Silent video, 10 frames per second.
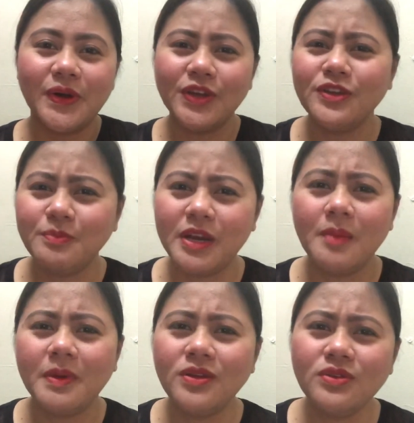ayun,
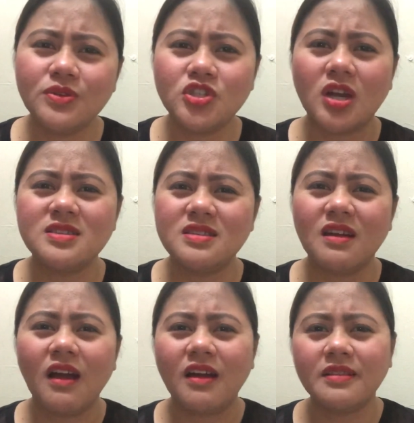pinapanood ko siya kasi
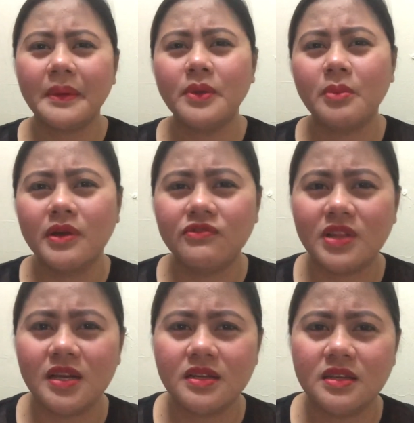nakakatawa yung mga
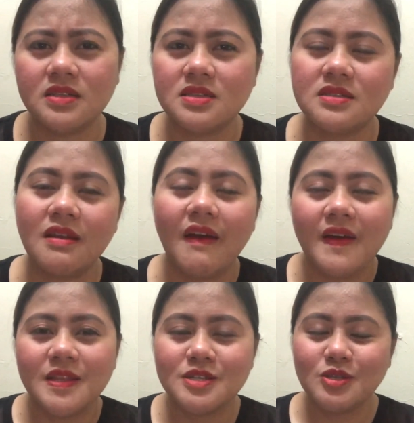vlog niya.
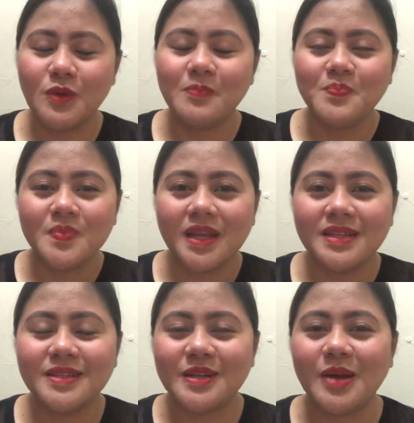Tapos, yung,
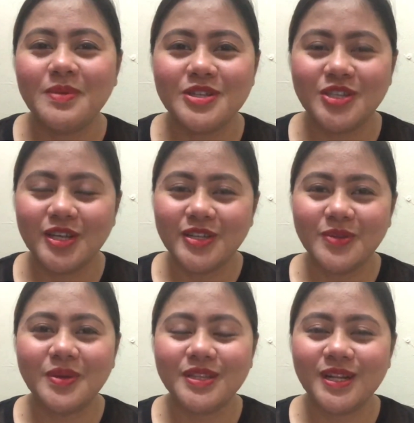nag-travel siya,
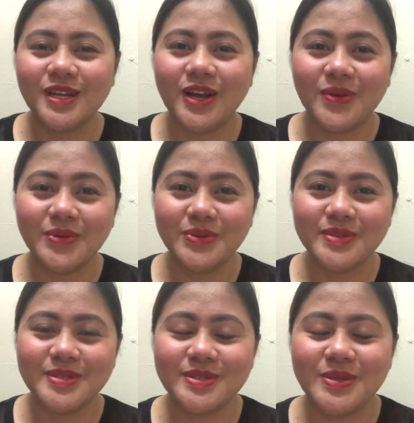natawa talaga ako.
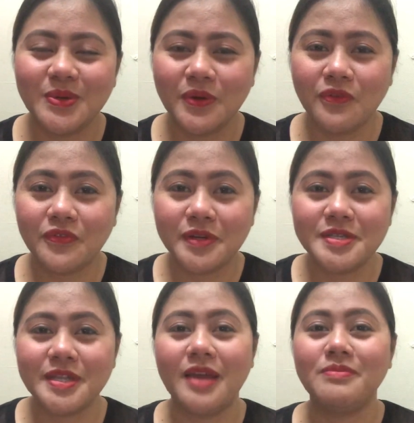Yung, yung
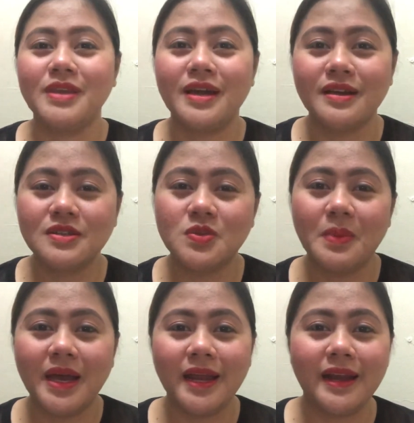first time niyang
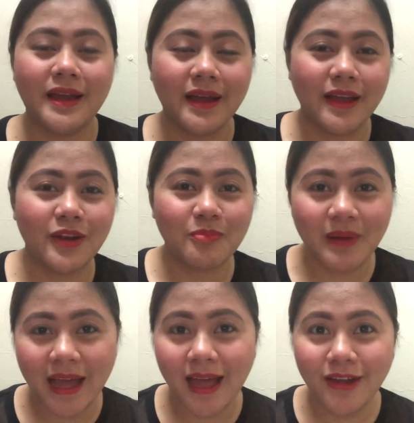sumakay ng
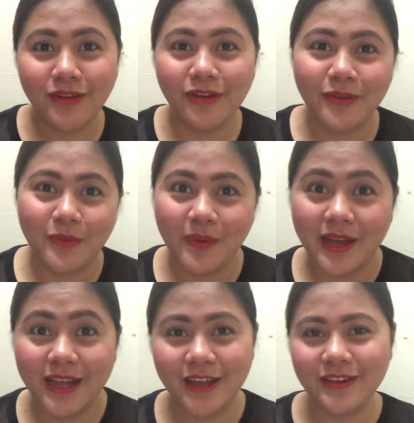aeroplano, yung
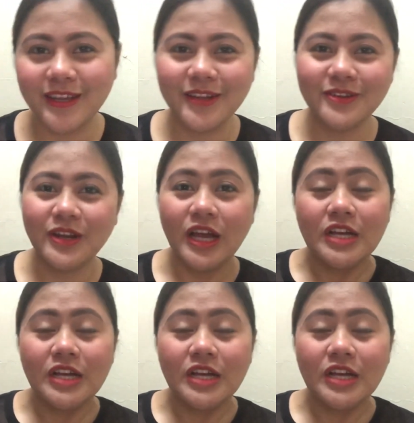mga ganun-ganun.